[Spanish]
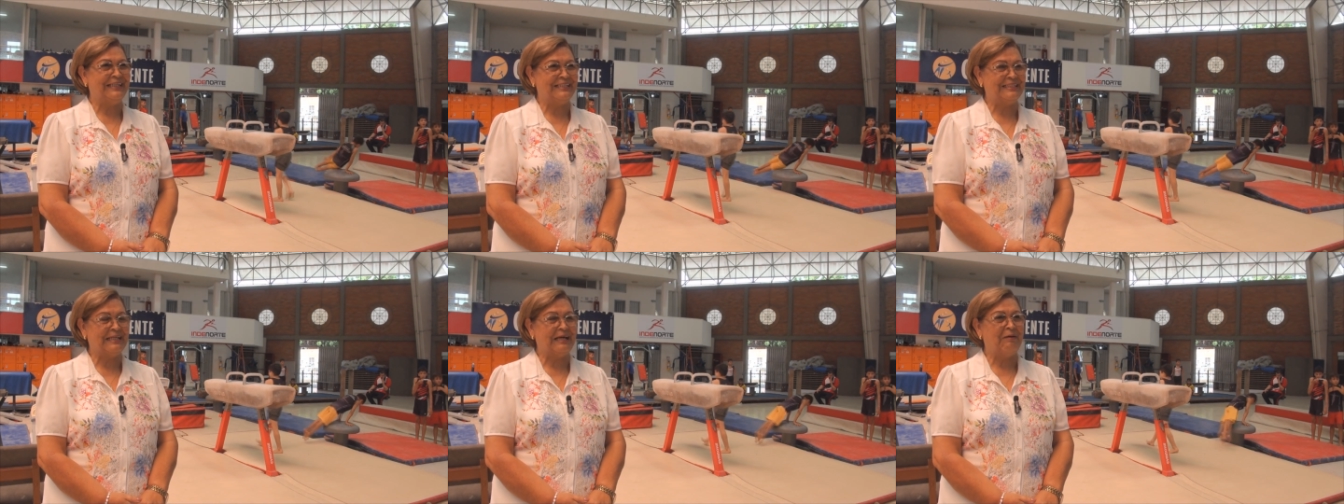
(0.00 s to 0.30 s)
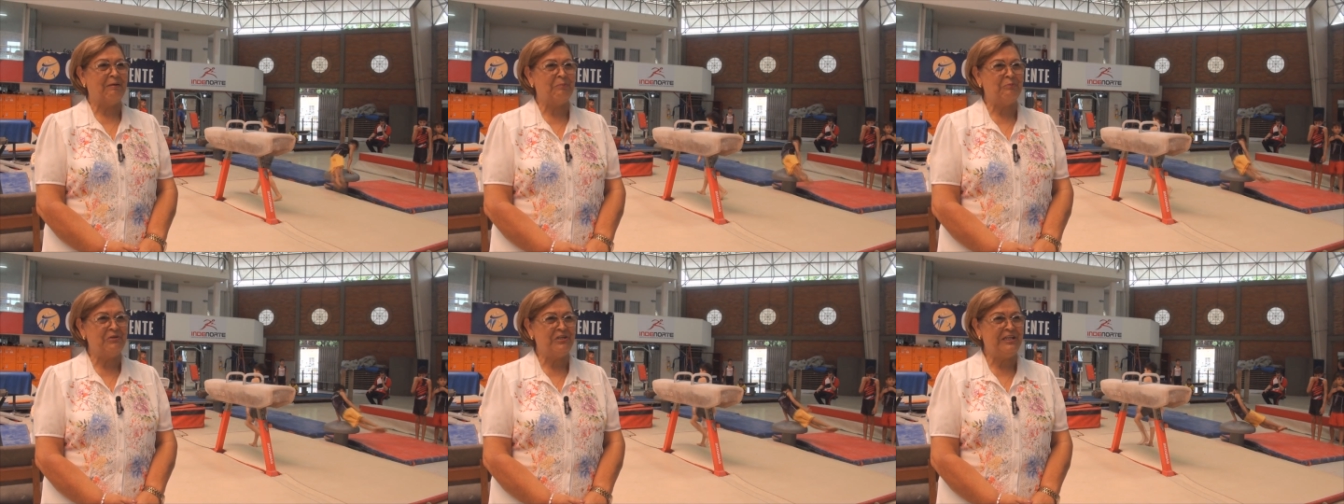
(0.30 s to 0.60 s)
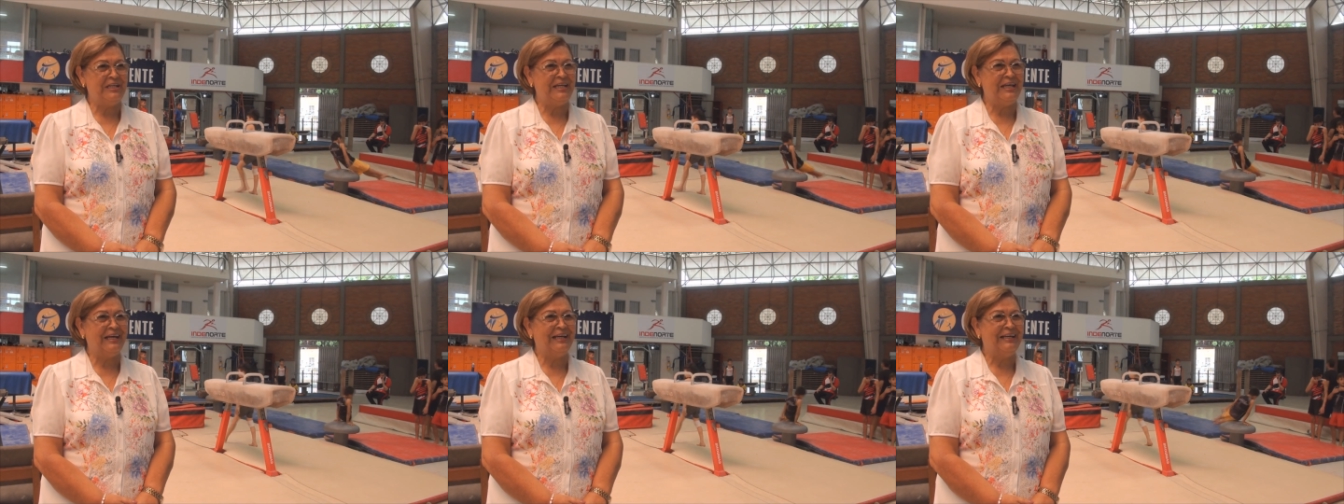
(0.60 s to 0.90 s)
que estaba muy
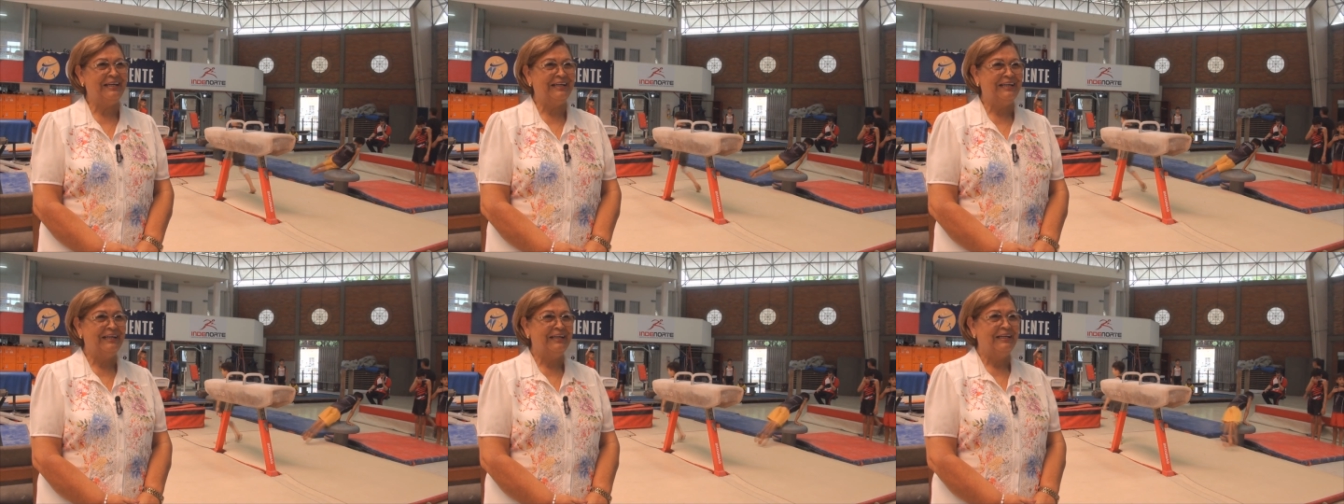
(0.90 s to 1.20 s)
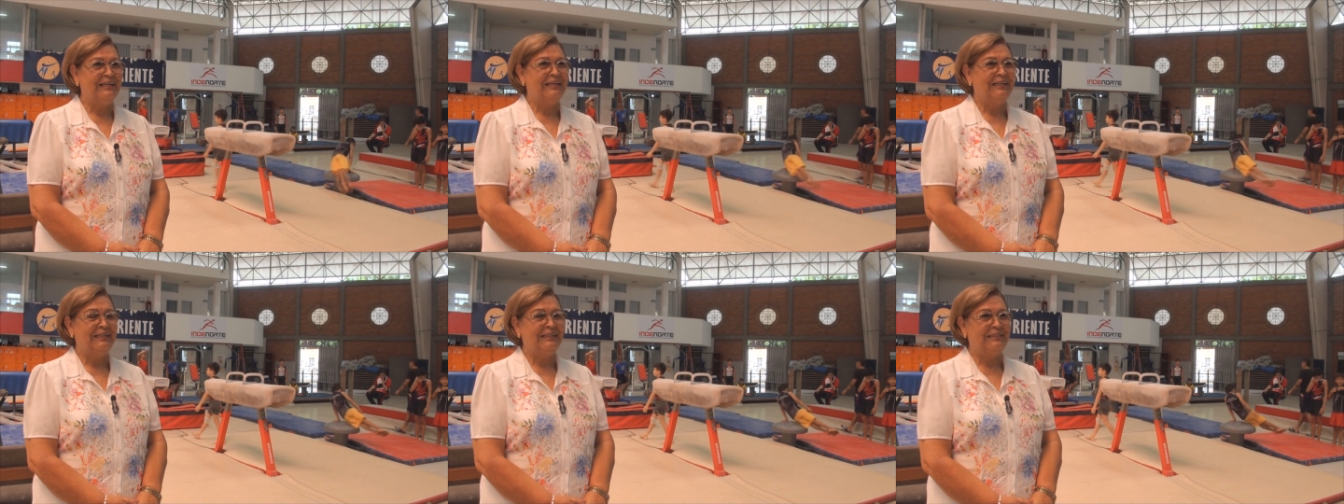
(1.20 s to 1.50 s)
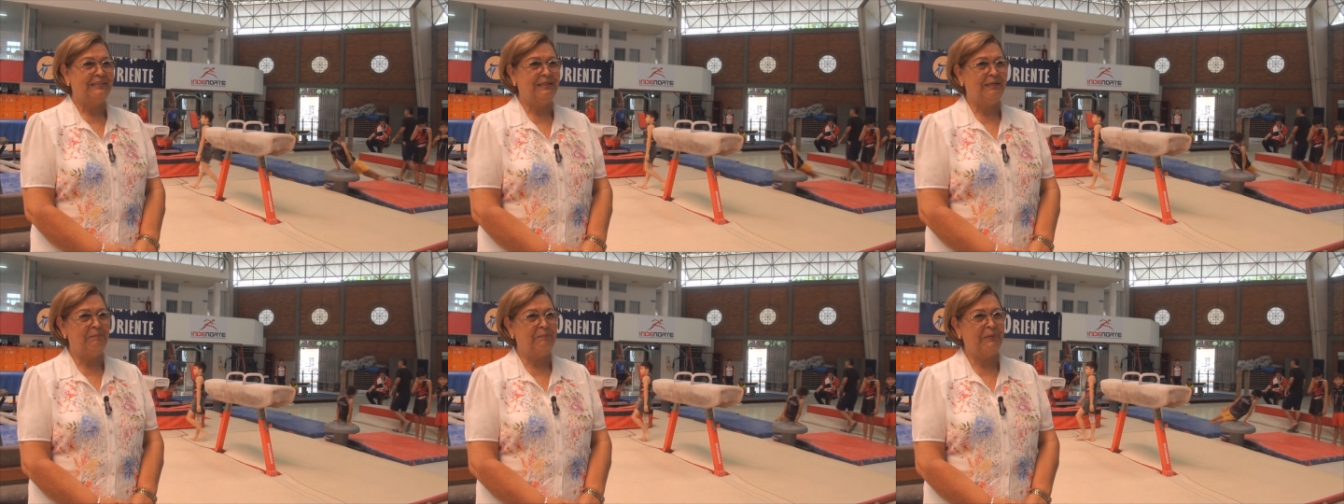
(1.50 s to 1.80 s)
niña.
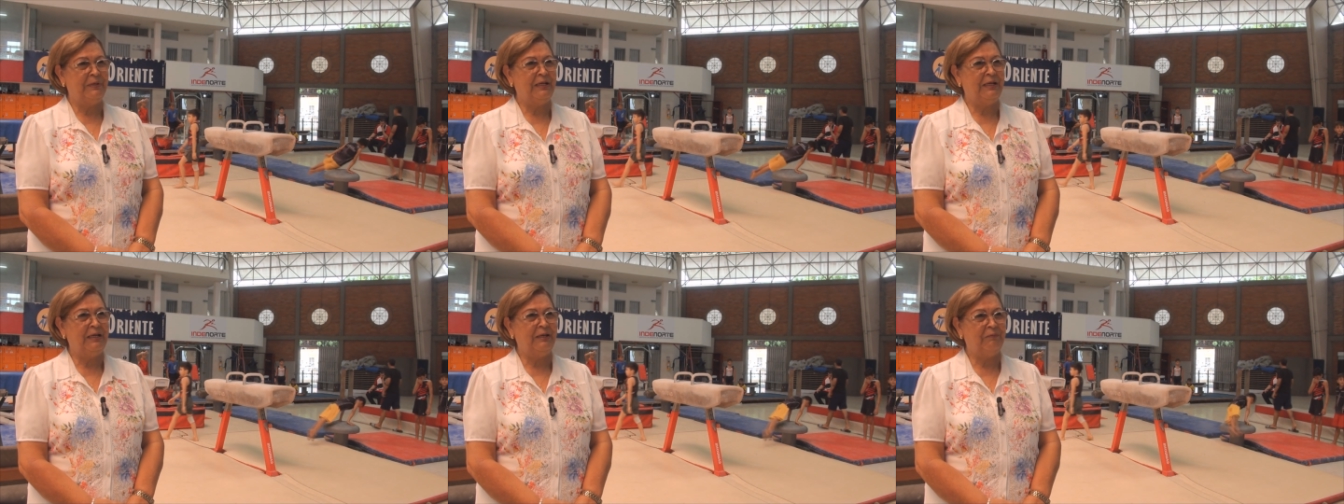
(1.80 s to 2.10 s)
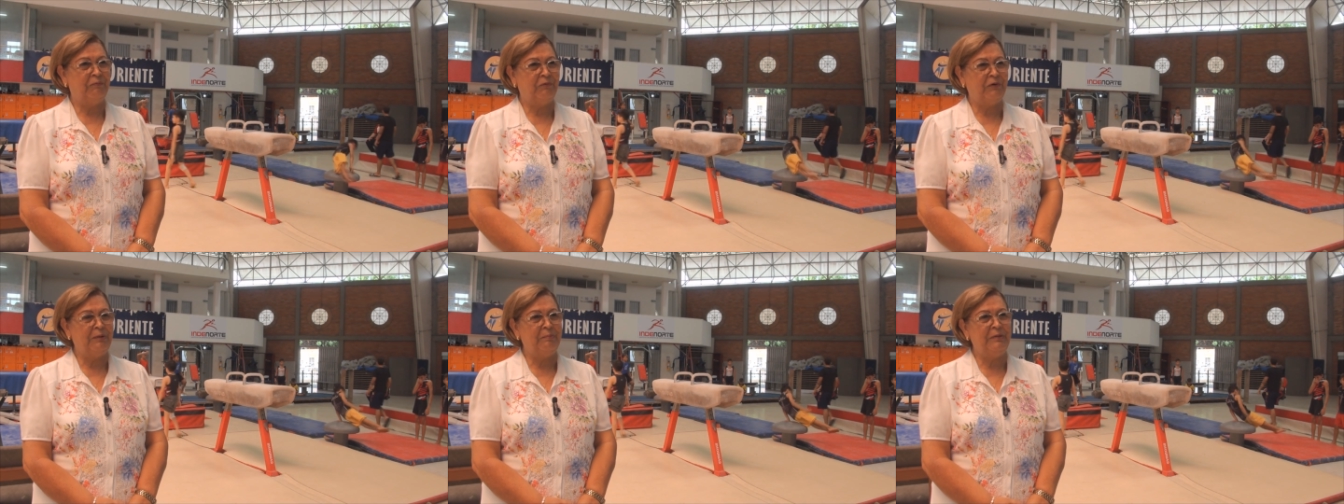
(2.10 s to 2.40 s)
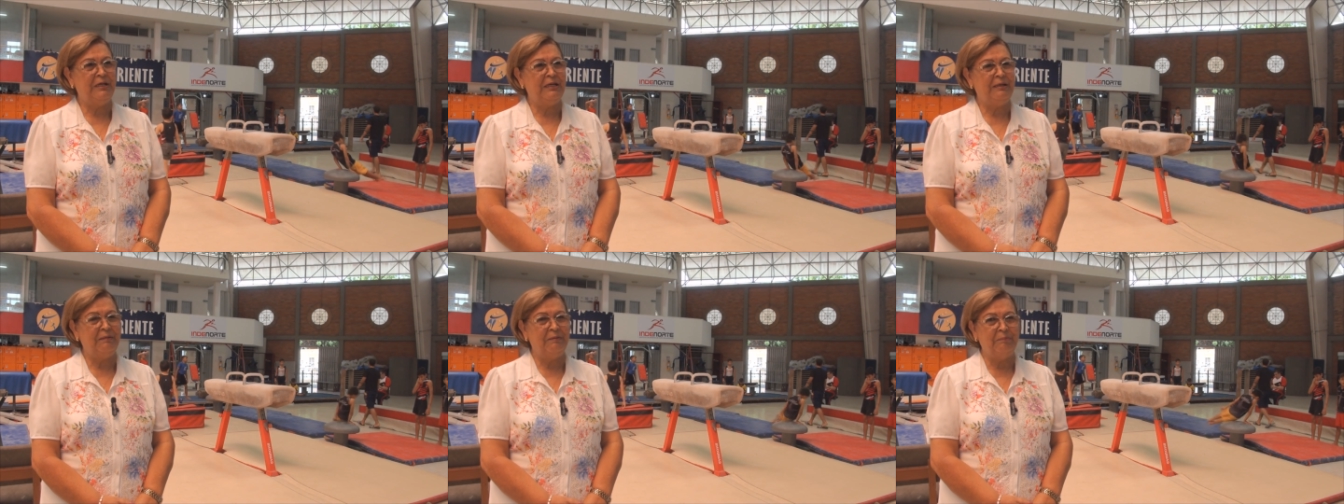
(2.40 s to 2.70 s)
Siempre
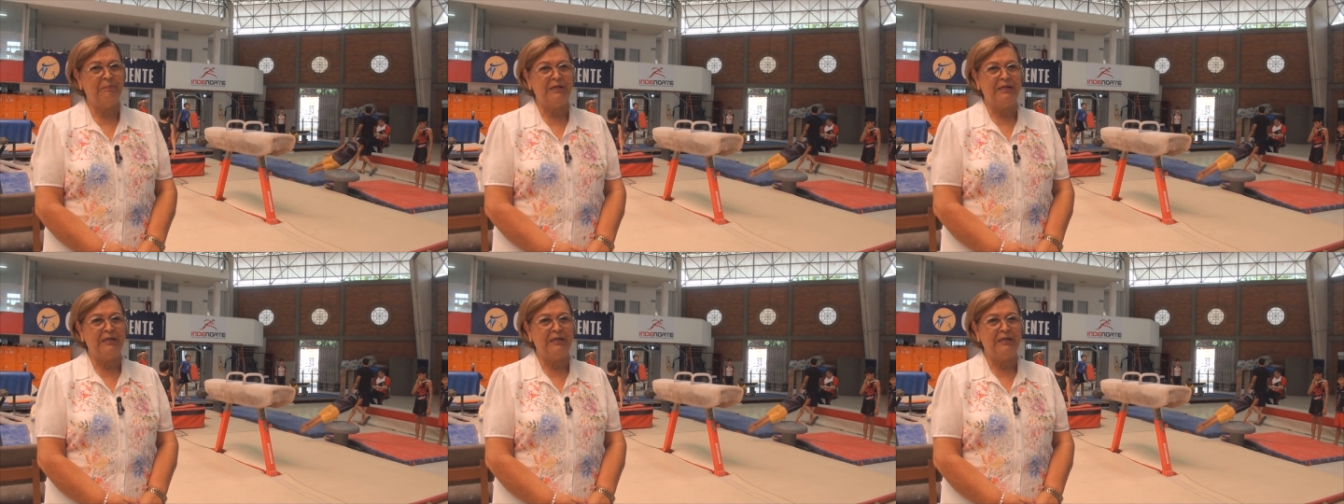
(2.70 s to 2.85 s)
fue mi,